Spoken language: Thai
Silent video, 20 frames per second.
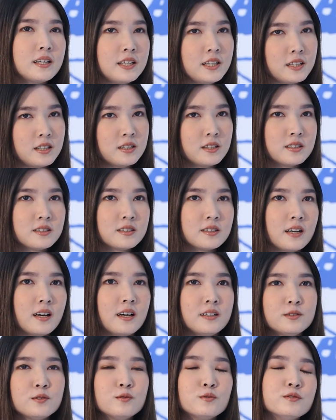กระดิก
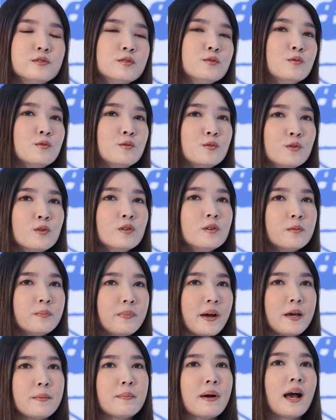สูง
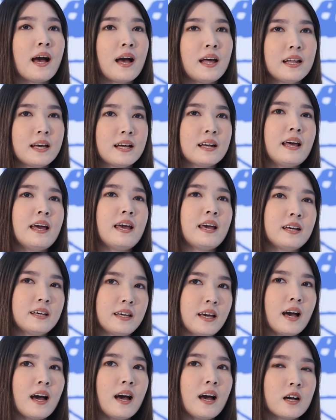ไปมาแรงๆ
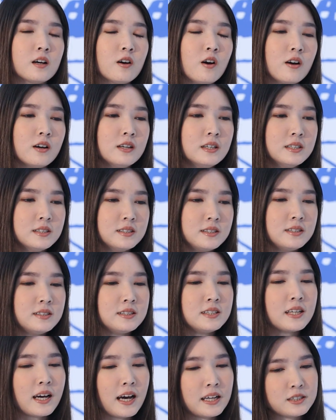เงี้ยค่ะก็จ
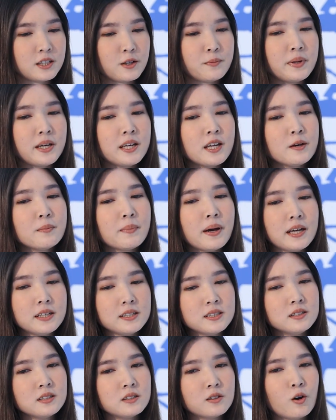ริงๆอาจจะไม่ได้หมาย
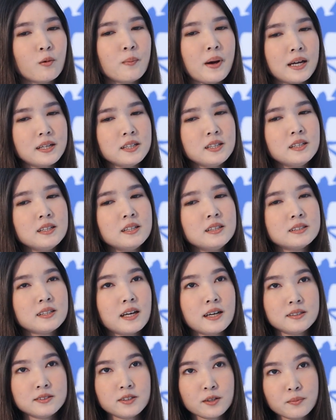ถึงน้องหมาที่ดีใจ
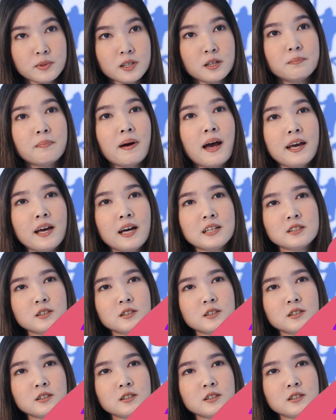เสมอไปอา